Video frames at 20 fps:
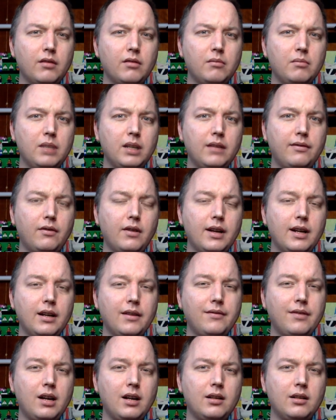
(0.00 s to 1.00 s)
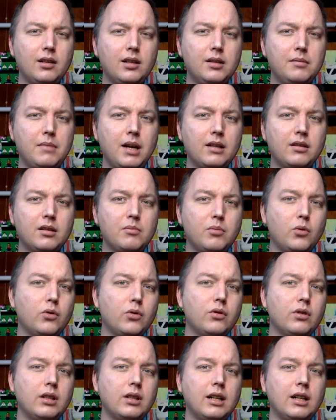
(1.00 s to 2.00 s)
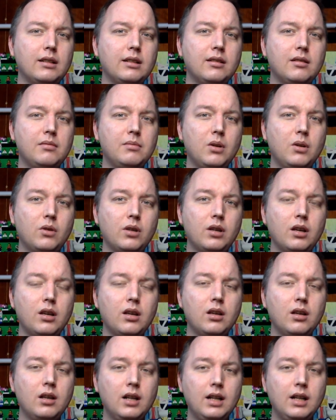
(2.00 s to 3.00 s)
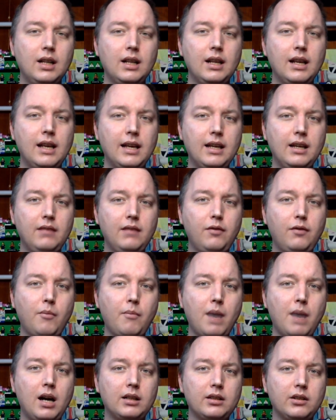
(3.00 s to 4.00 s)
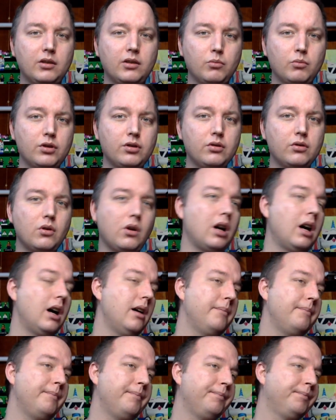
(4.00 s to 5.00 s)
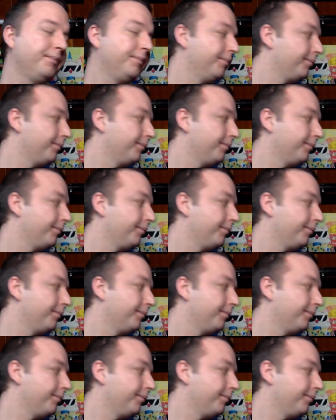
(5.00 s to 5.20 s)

zum Black Friday war im Angebot und da dachte ich mir, okay, er geht vom Markt, ich muss ihn noch haben.